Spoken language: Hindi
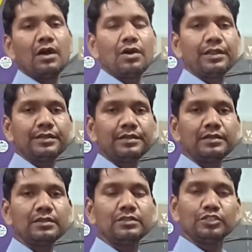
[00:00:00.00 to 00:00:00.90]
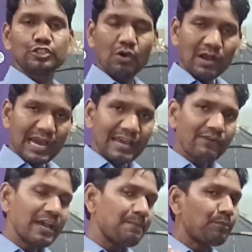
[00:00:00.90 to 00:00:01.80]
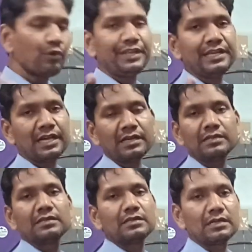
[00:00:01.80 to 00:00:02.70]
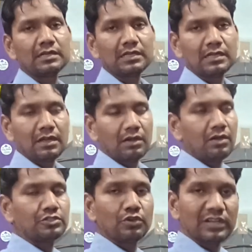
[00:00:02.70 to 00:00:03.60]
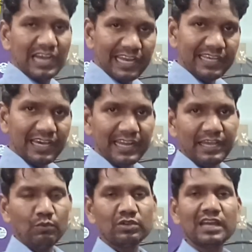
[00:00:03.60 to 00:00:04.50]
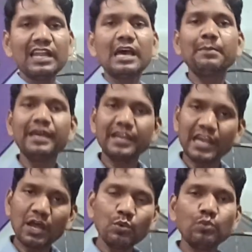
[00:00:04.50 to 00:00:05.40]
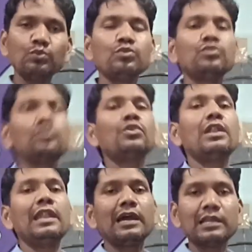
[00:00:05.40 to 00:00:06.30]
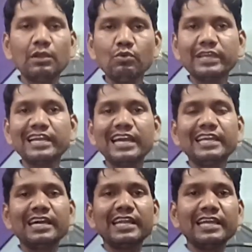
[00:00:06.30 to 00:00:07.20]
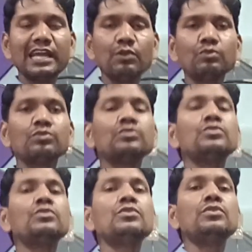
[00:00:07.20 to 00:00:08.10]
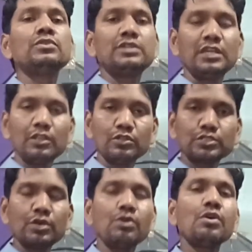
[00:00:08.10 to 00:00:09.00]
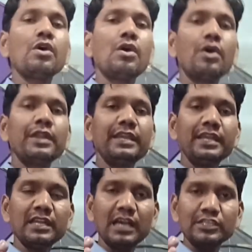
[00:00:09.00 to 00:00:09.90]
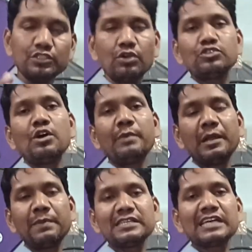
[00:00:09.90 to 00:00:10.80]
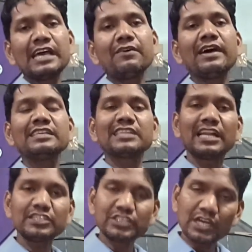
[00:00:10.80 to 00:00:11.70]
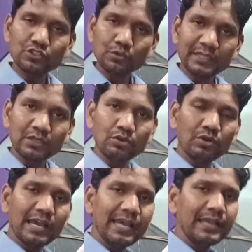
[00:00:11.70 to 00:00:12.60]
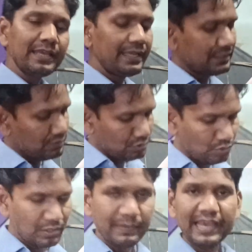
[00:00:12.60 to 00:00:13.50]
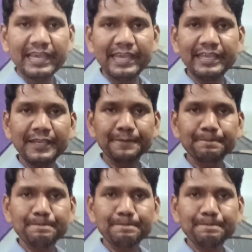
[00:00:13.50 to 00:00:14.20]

और स्टॉक आया हुआ है पोनी का और जो कारीगर है उनका नाम है रानू लखनऊ के कारीगर है रानू ठीक है दोस्तों और इनका स्टॉक जो हमारे पास आया हुआ है साढ़े चार सौ पतंगों का है जो कि बैग है ये